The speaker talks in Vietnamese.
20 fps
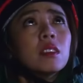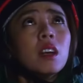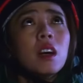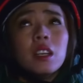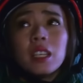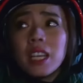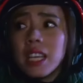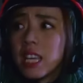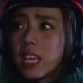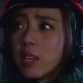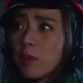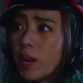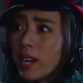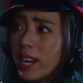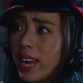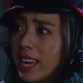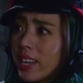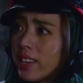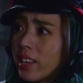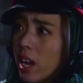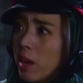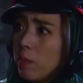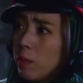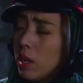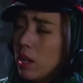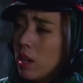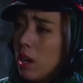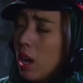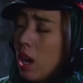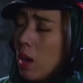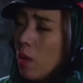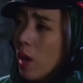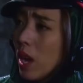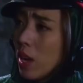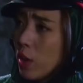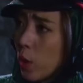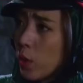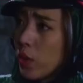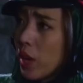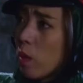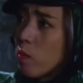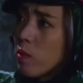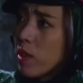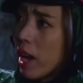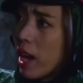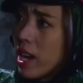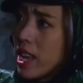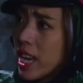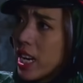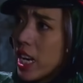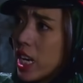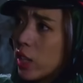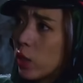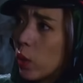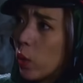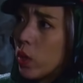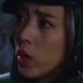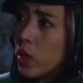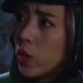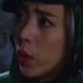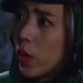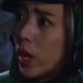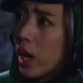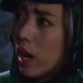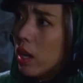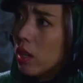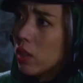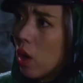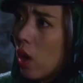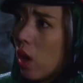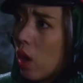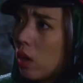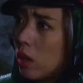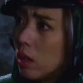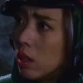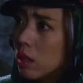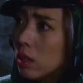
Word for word: Chơi cái gì ngoài này trời mưa lớn quá Vô trong chơi gia đình tôi vui hơn cô